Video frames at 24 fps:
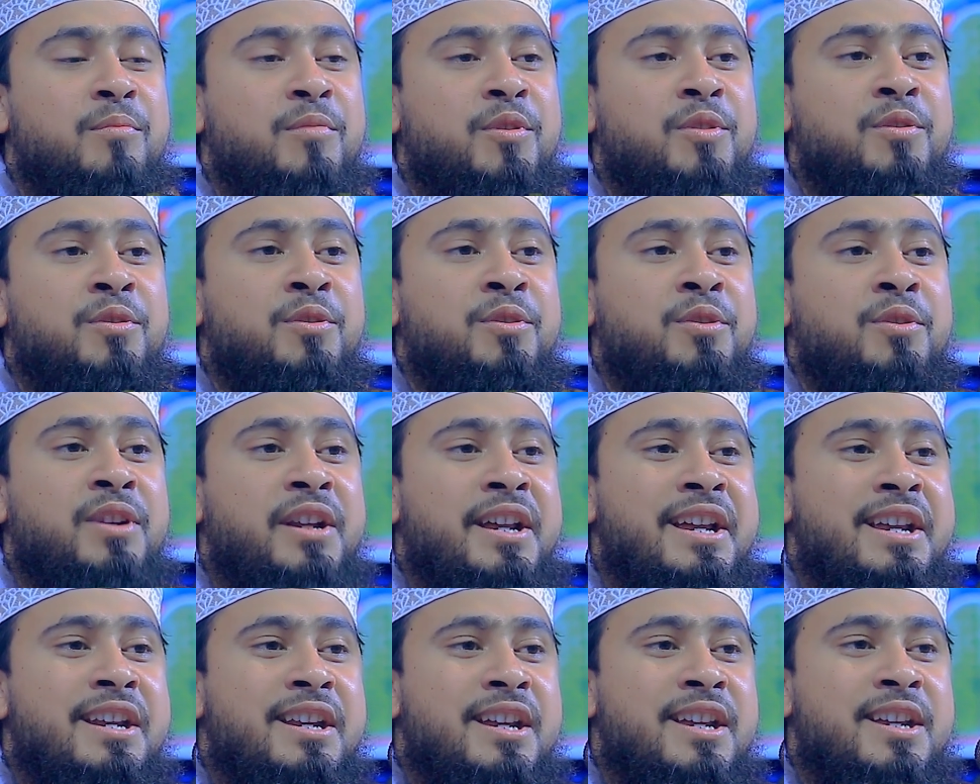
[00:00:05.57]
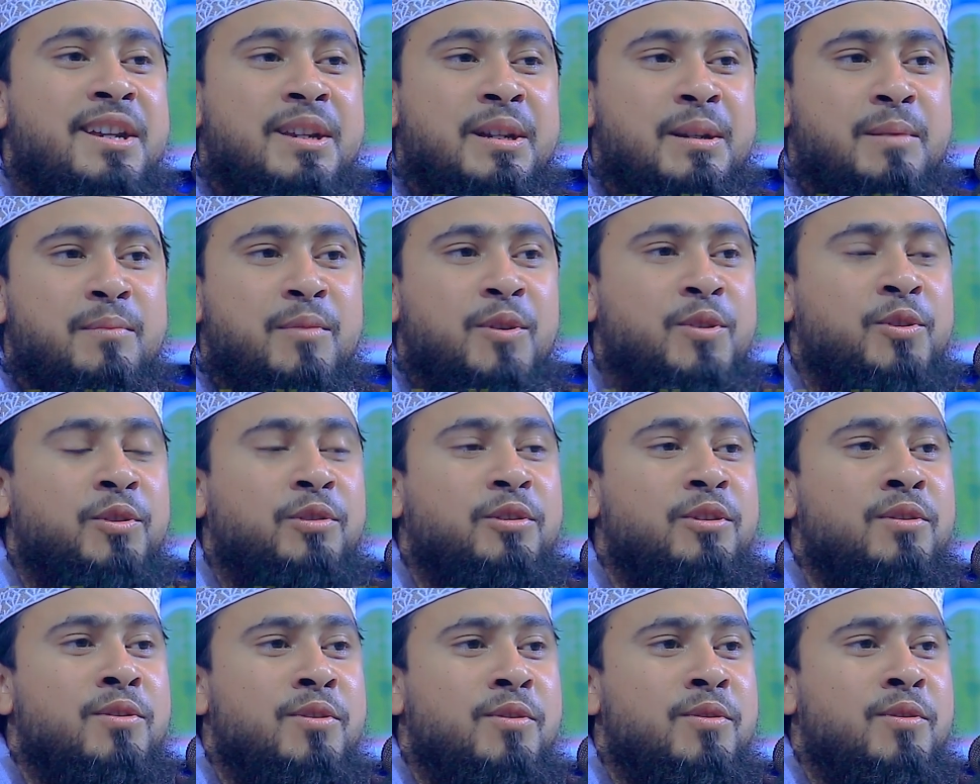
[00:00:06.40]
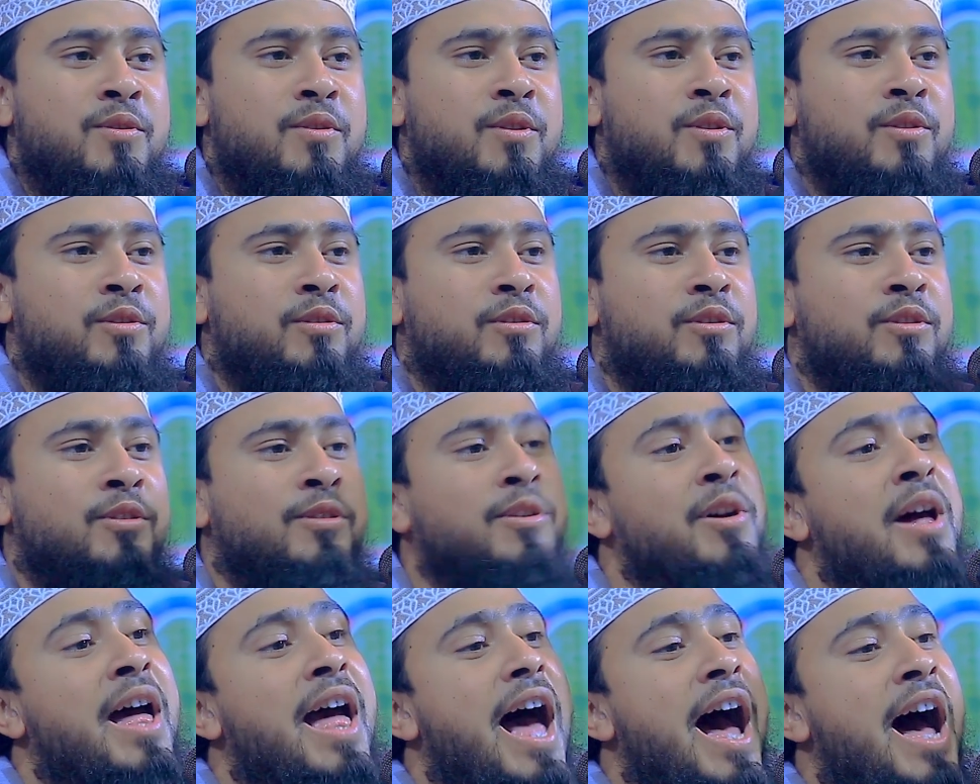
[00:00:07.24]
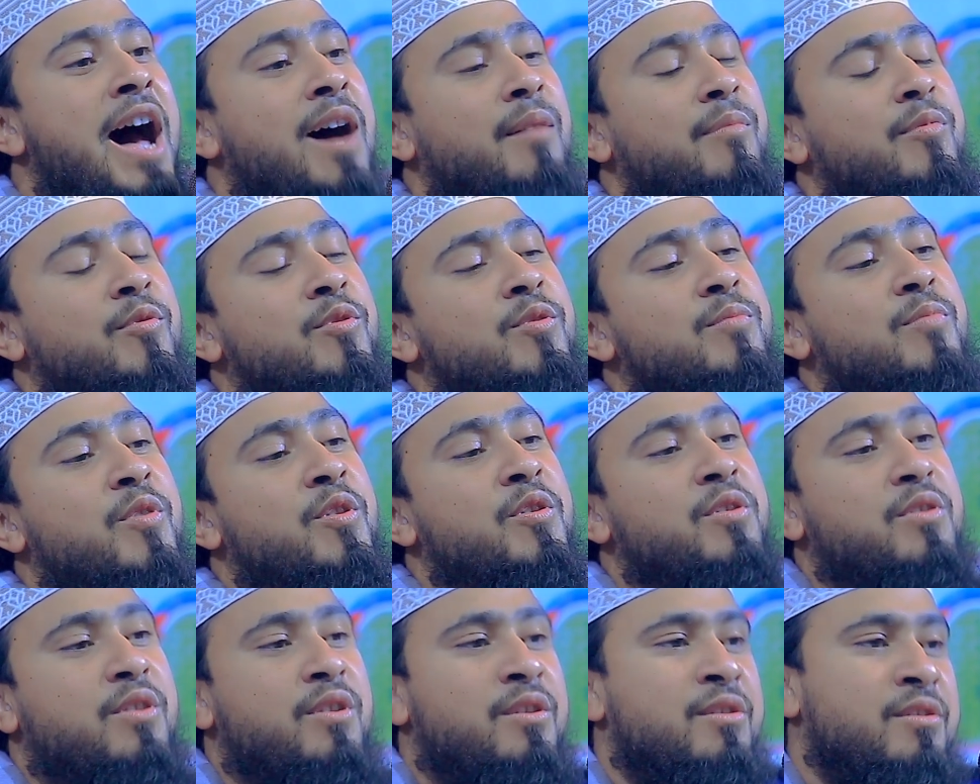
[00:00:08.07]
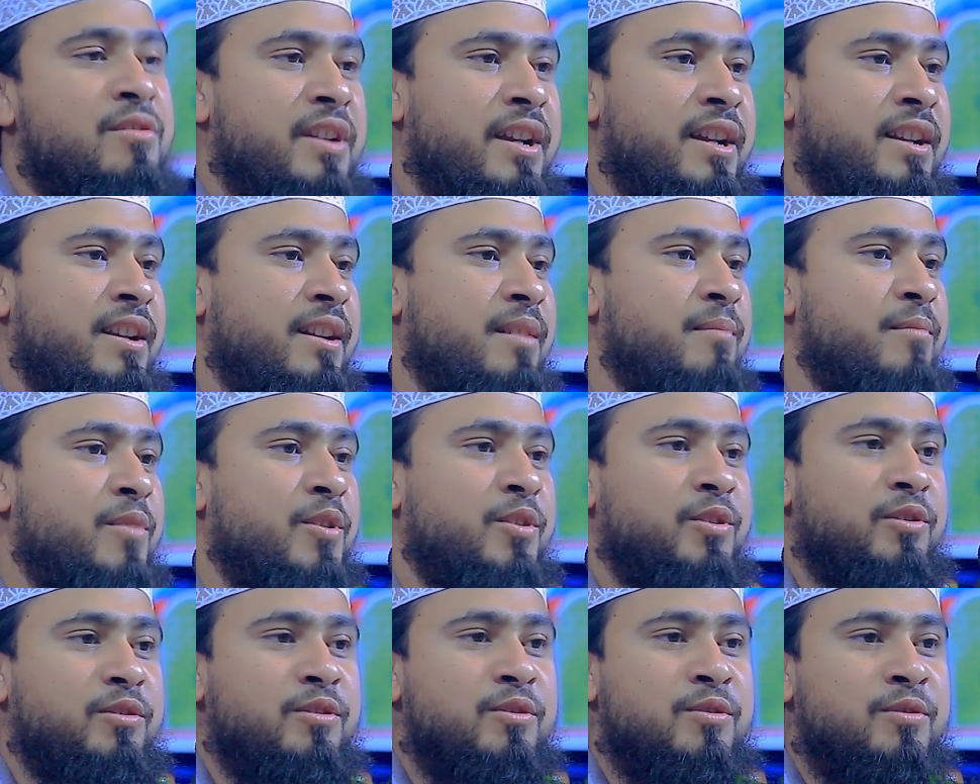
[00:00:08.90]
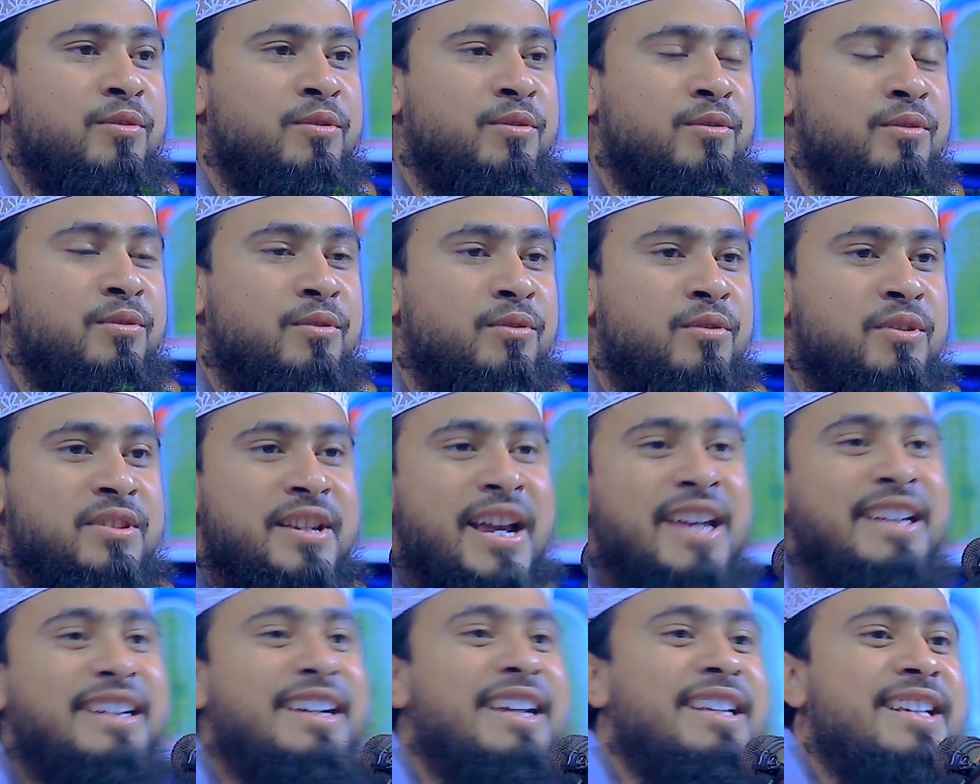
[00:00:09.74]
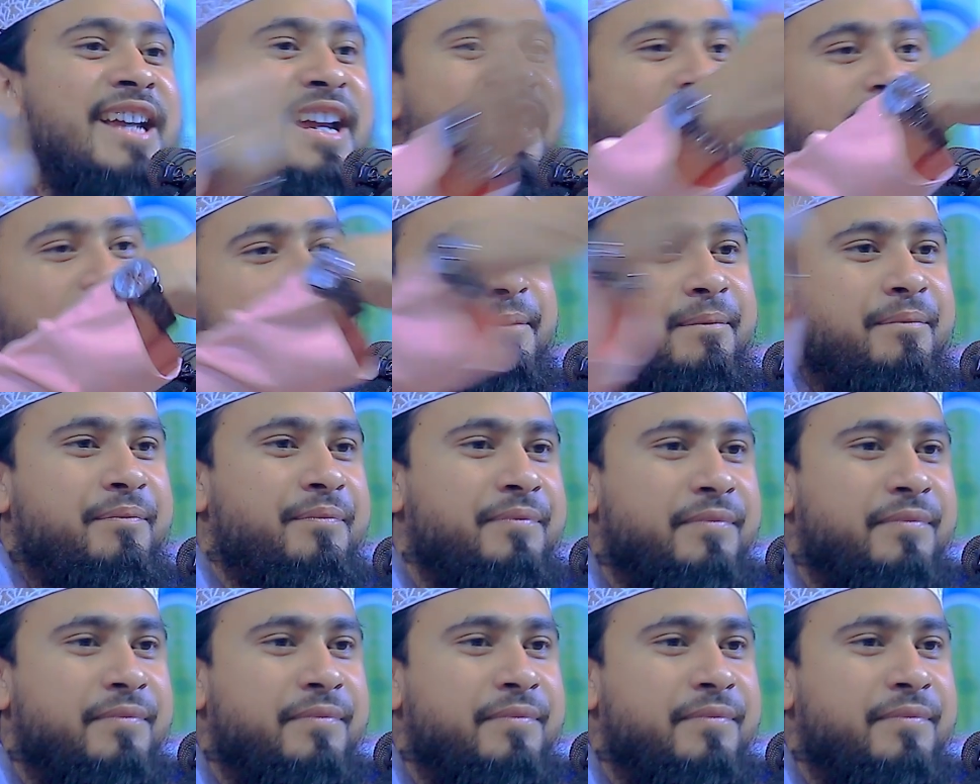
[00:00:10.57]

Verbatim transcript: মোরের মতো হতো আবু বকরের মতো চাই কি চাই না